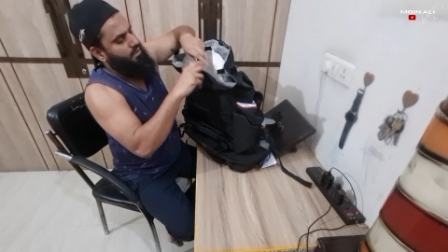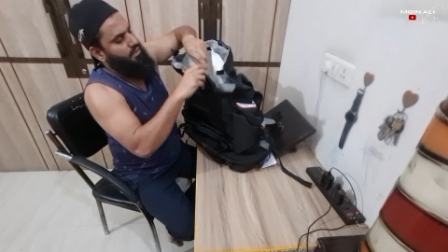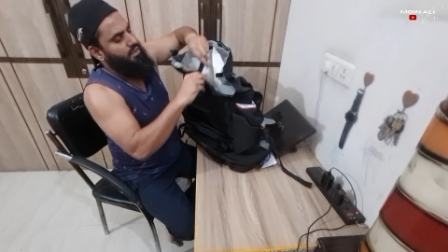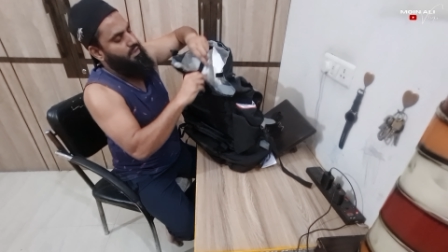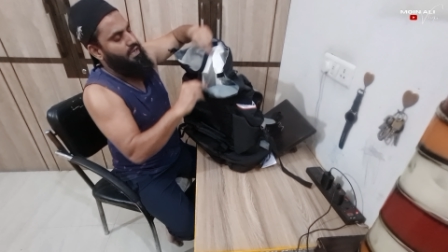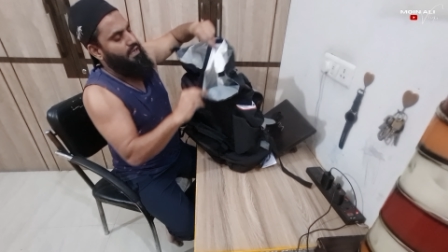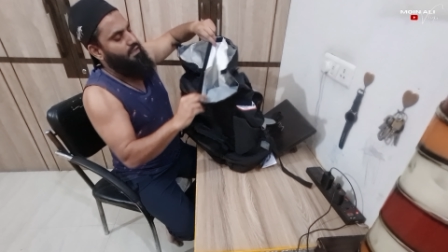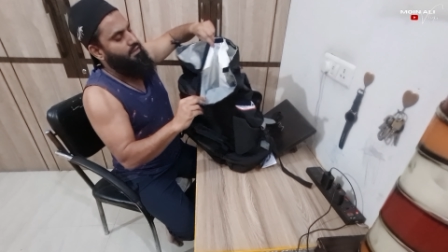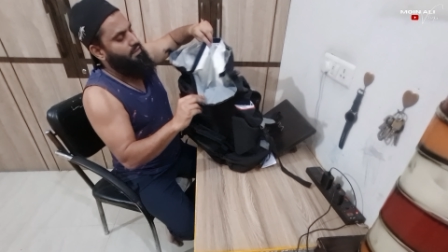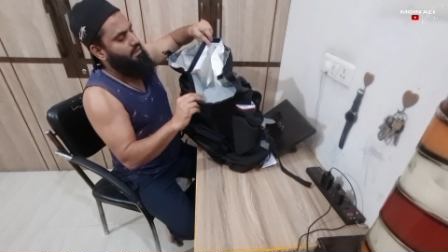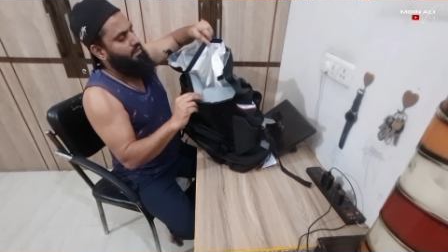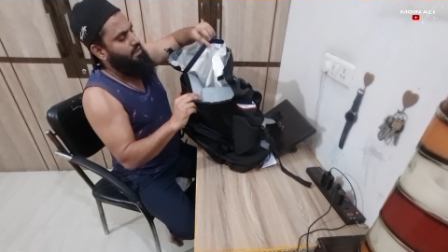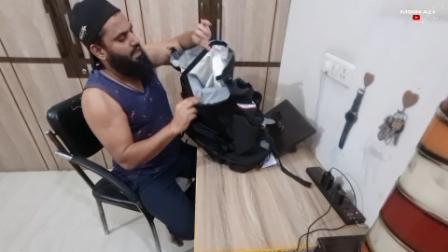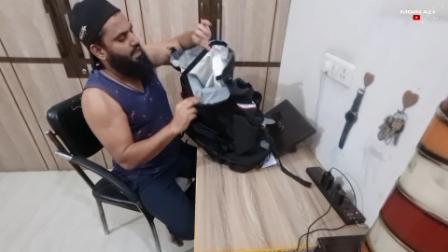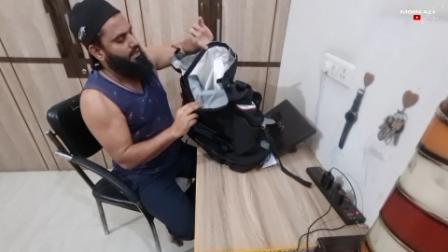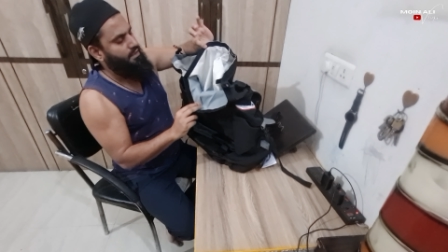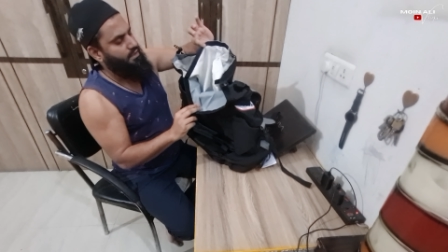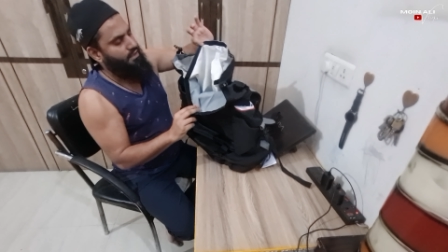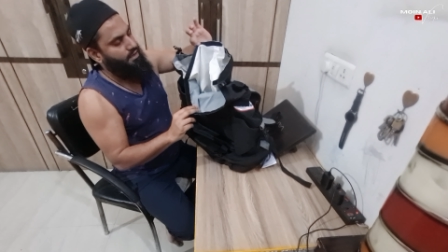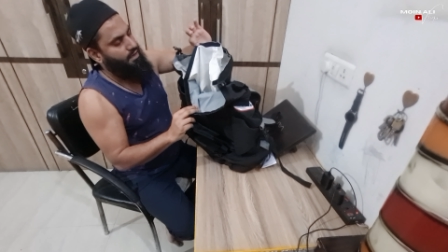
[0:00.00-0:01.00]
इनलाइन
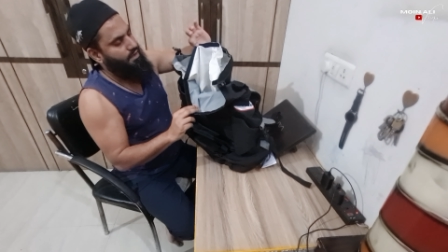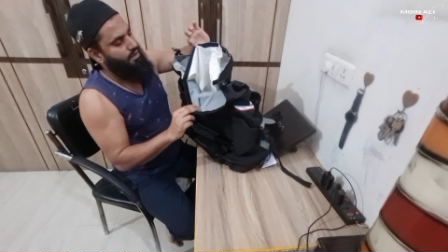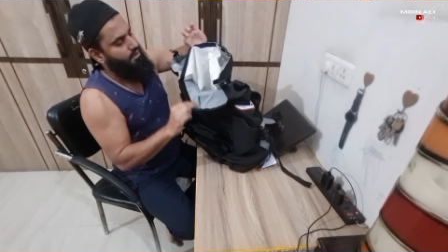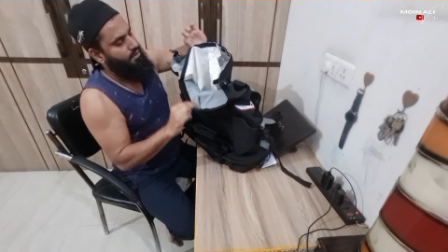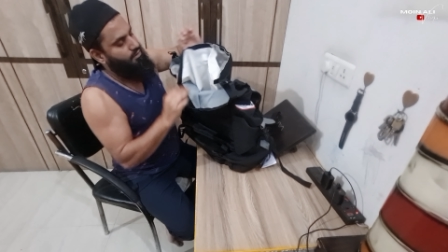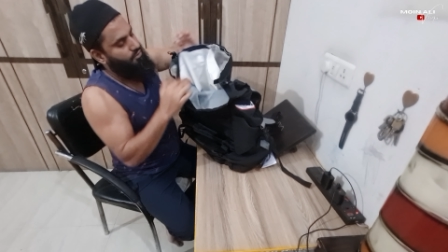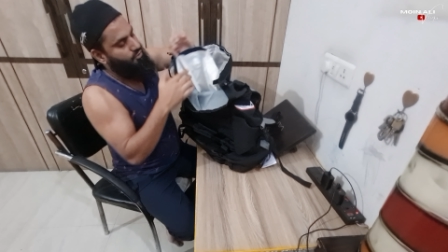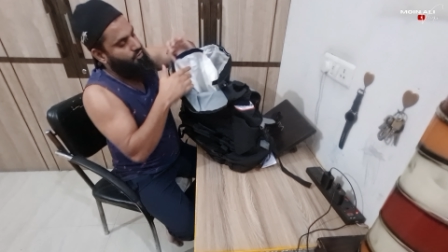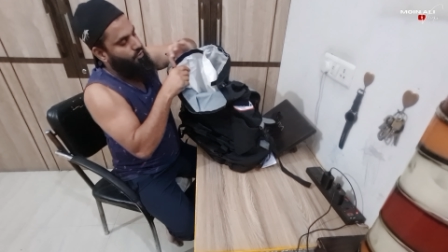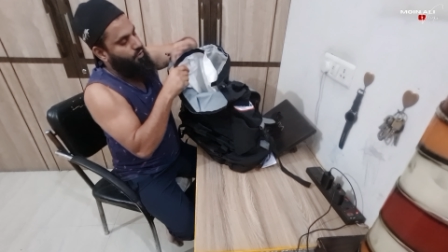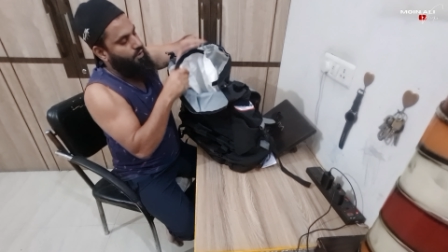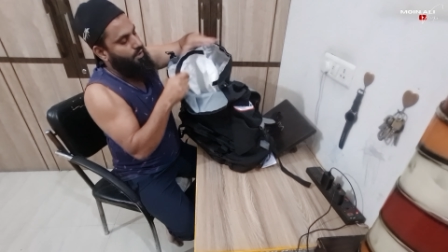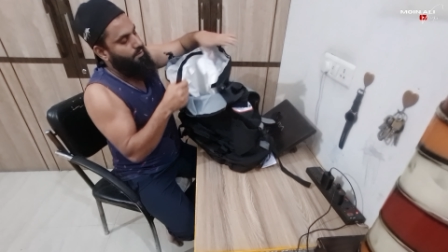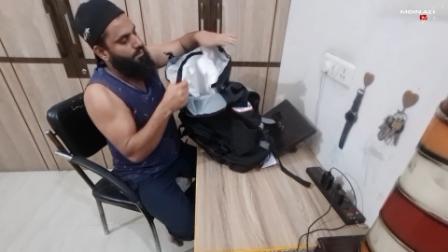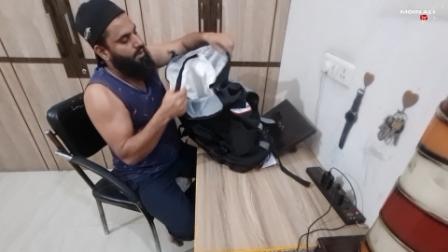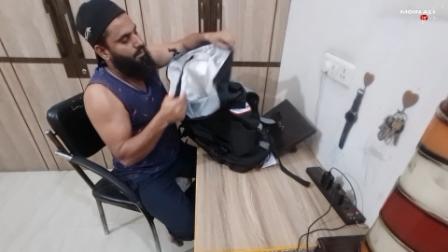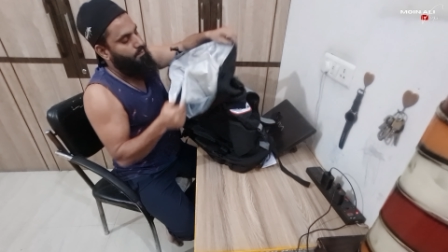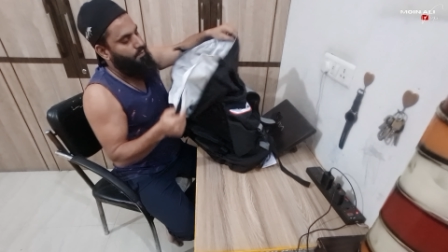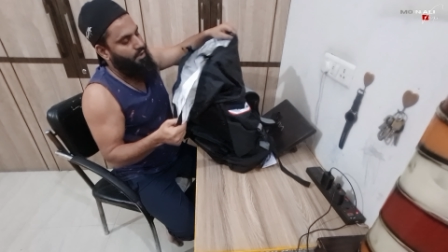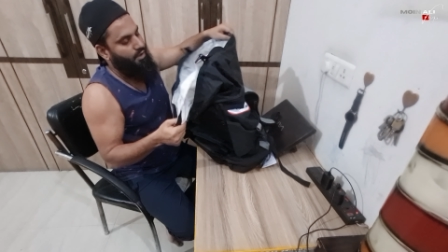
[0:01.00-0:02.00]
लाइनर है जो कि
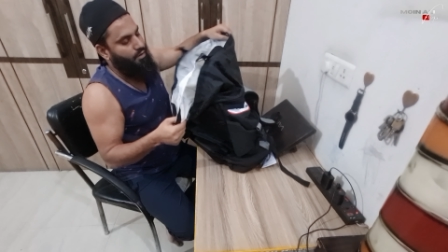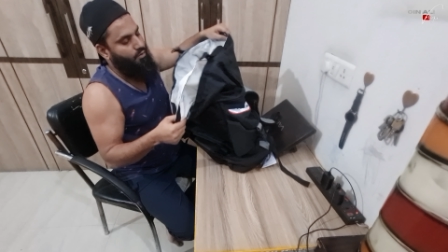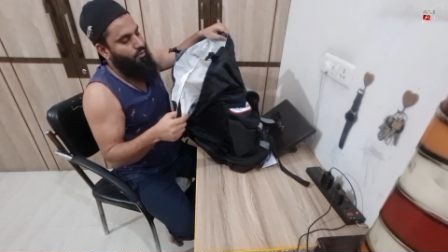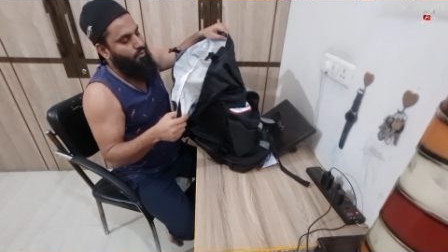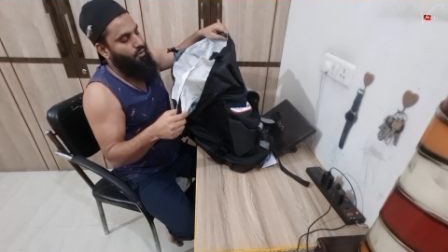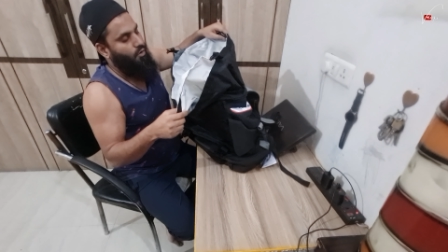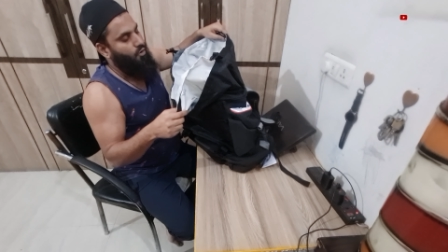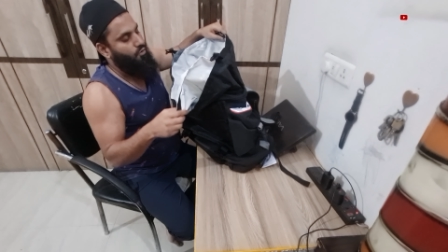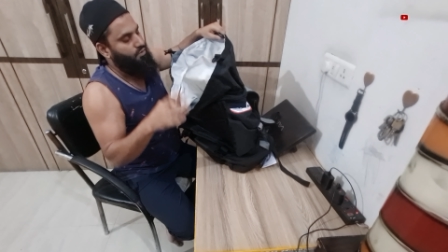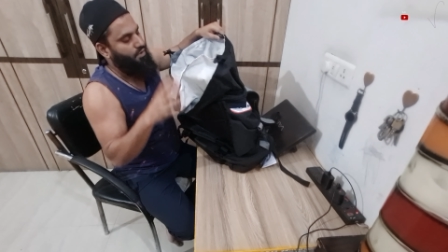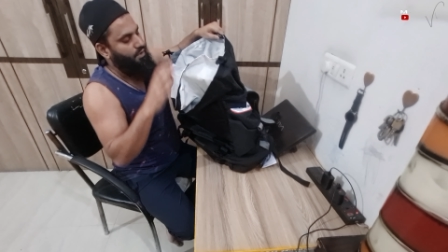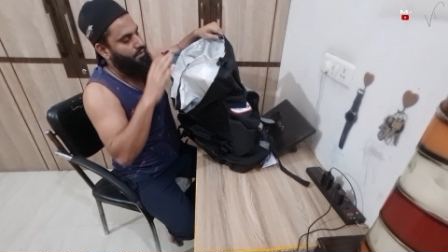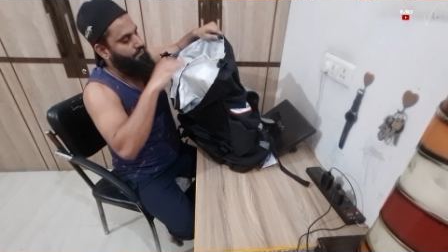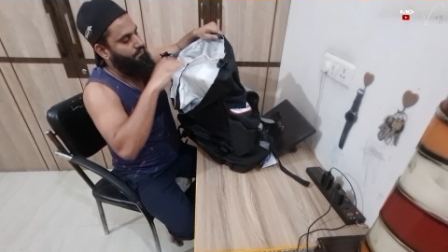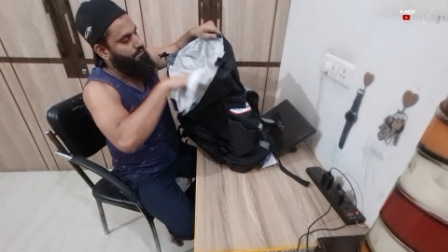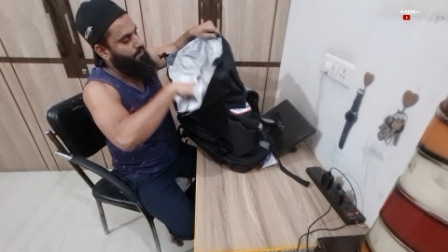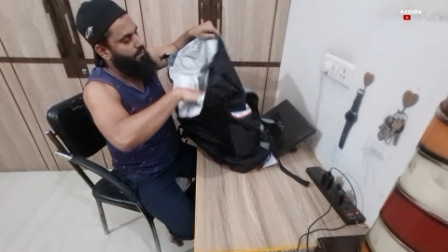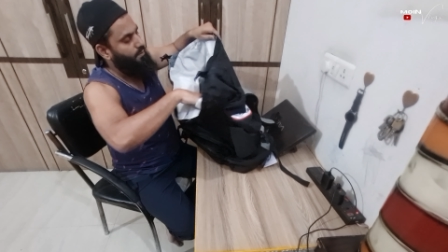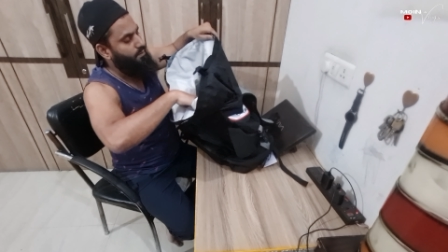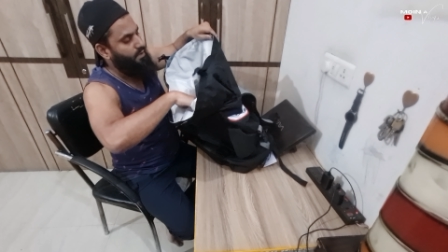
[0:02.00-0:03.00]
कपड़े को और
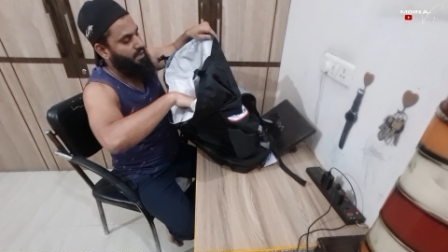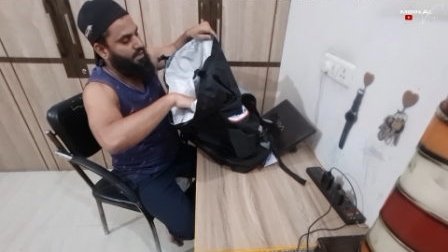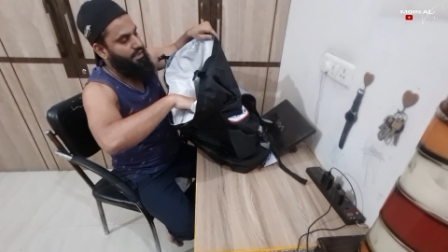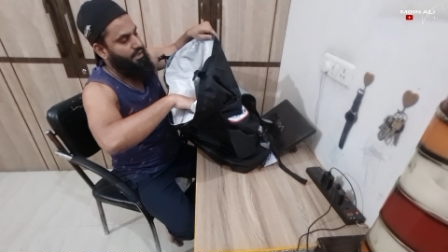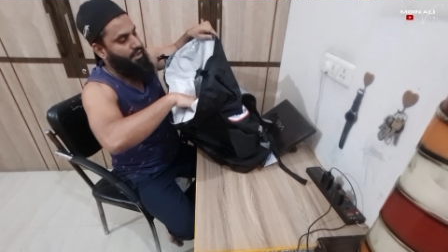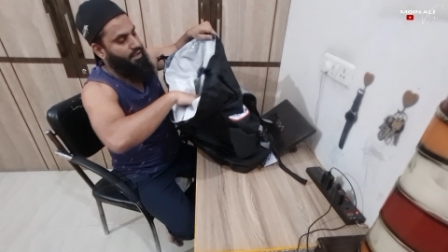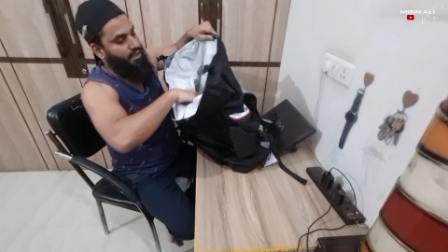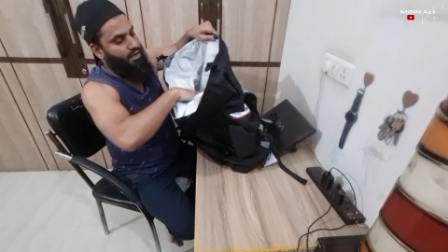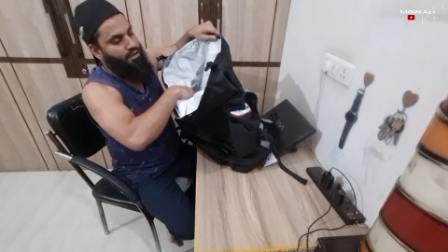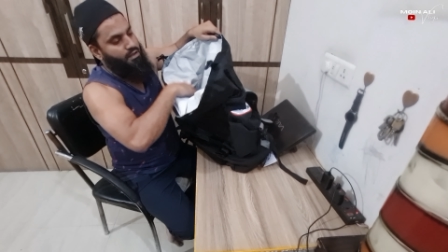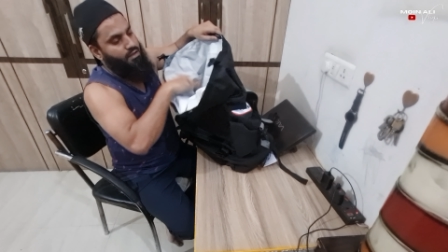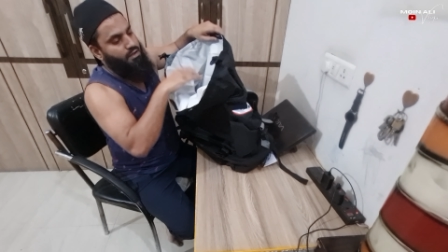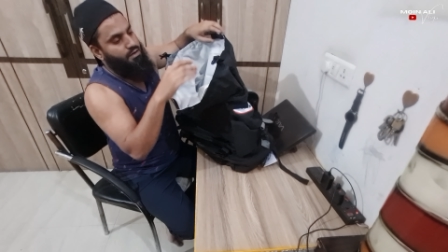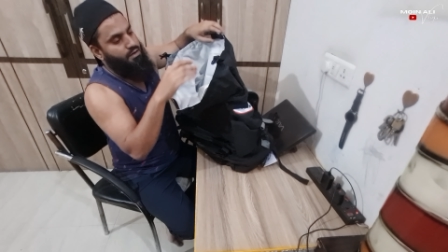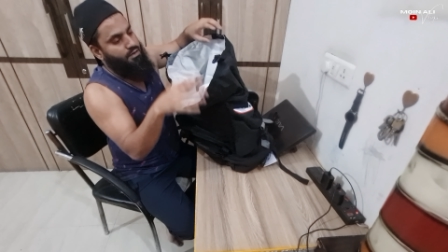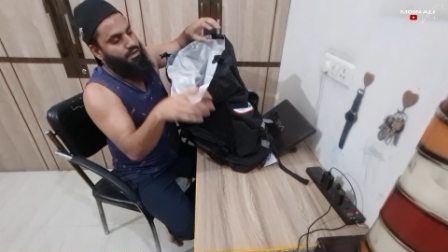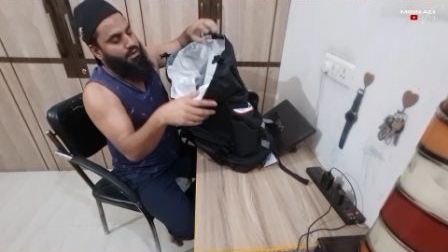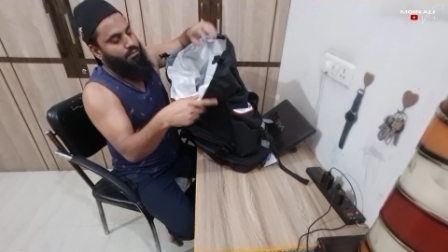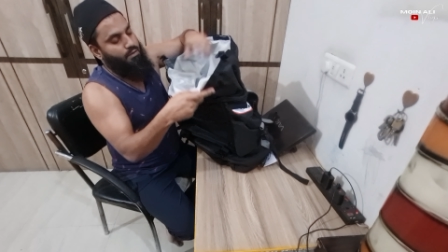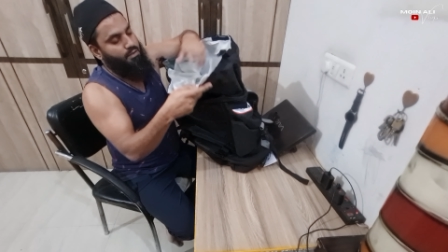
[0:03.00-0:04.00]
सेफ रखेगा
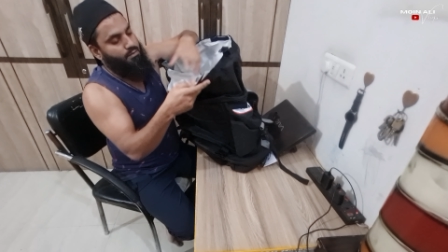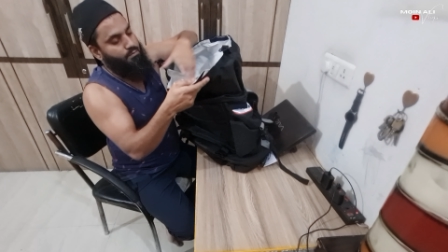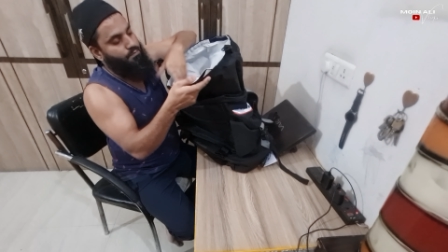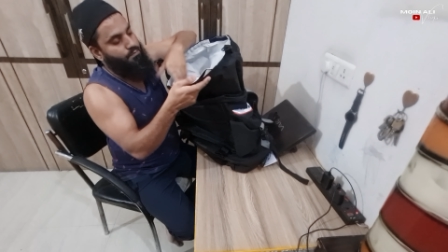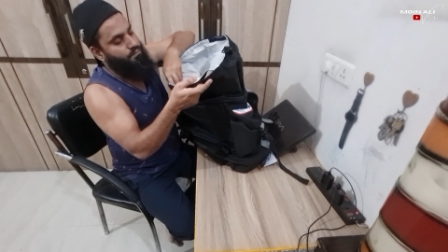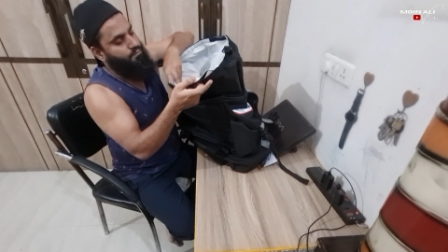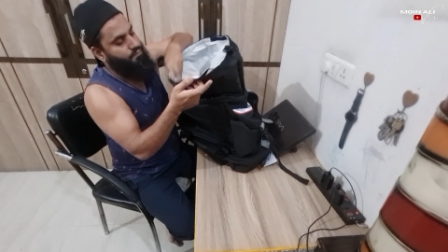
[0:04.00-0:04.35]
डबल